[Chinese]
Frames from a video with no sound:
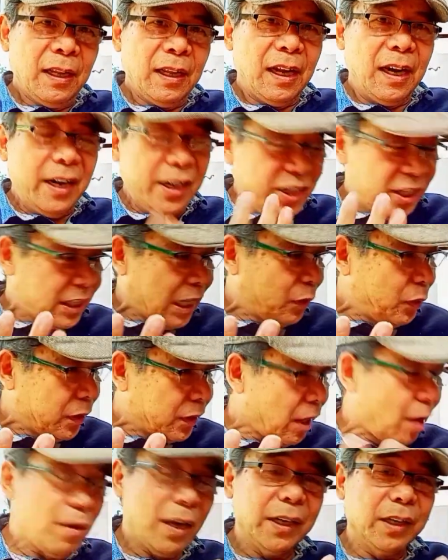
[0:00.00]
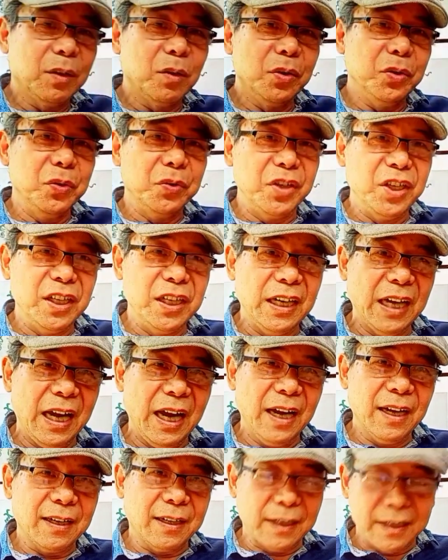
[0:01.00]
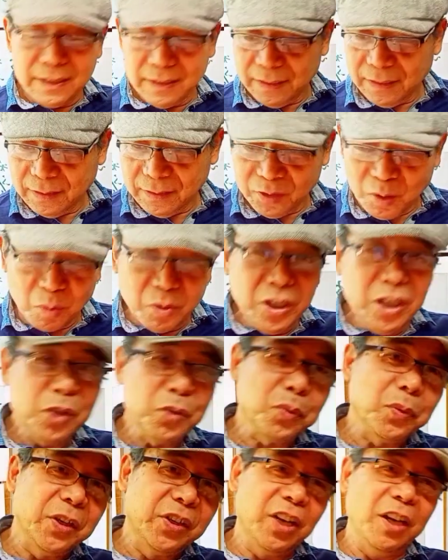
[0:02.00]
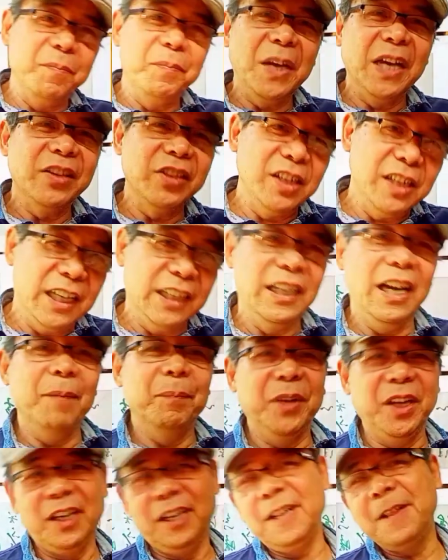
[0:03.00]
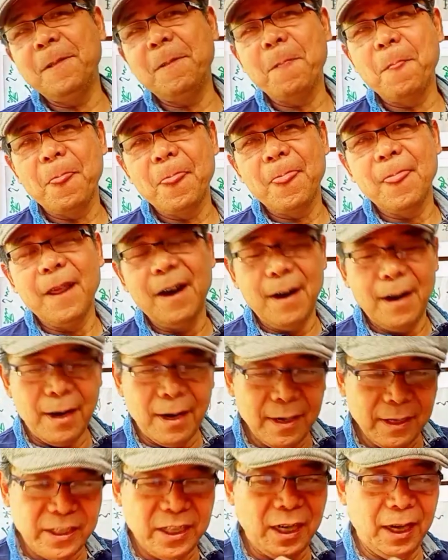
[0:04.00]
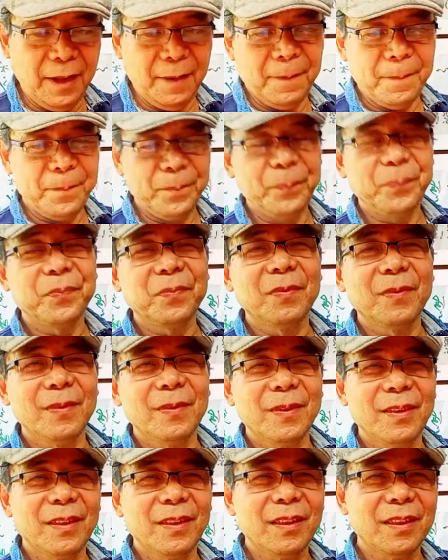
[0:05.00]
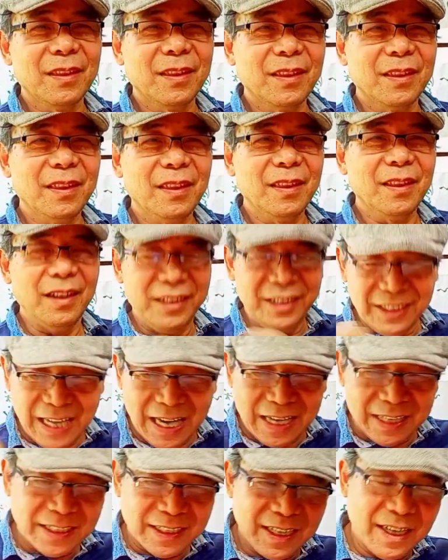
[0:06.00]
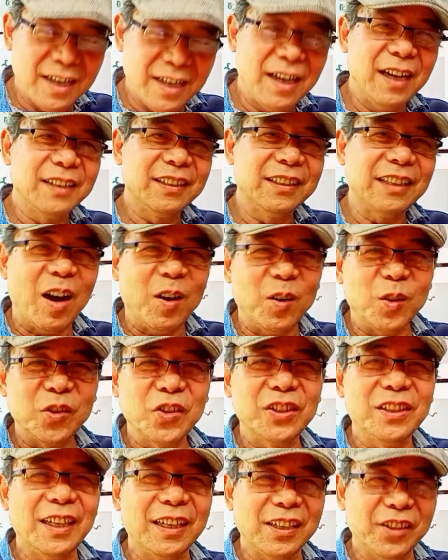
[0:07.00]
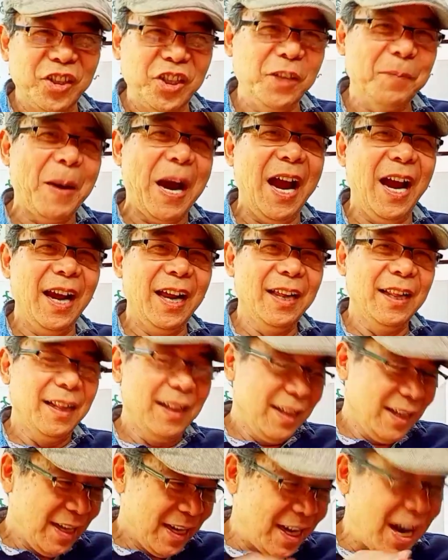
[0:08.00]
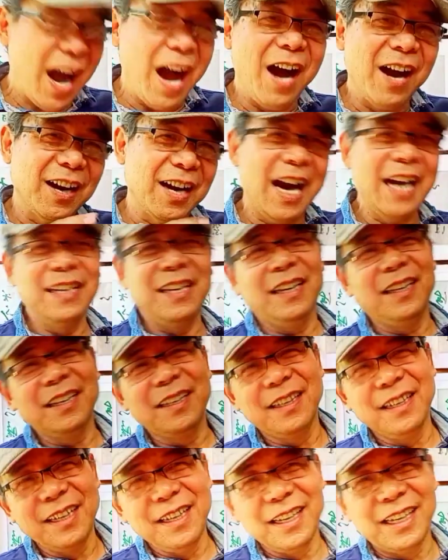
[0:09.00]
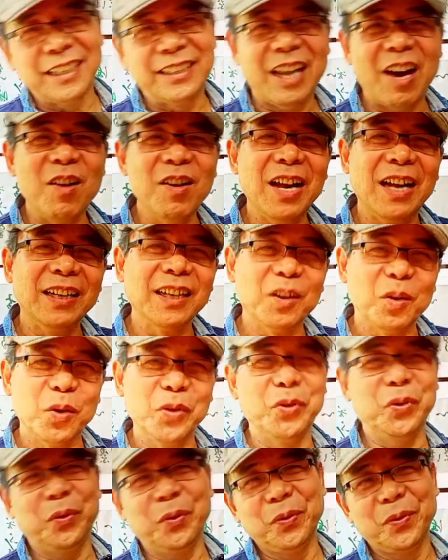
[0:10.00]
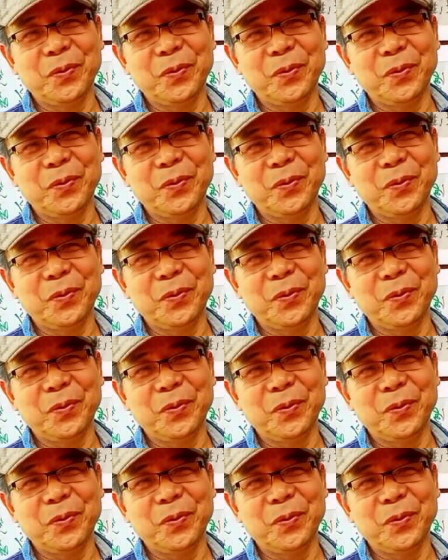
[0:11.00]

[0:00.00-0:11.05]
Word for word: 而且他对刀郎的歌曲进行了从艺术的层面进行了点评，而且以他这个导师的一个气派，慷慨的给刀郎的歌曲，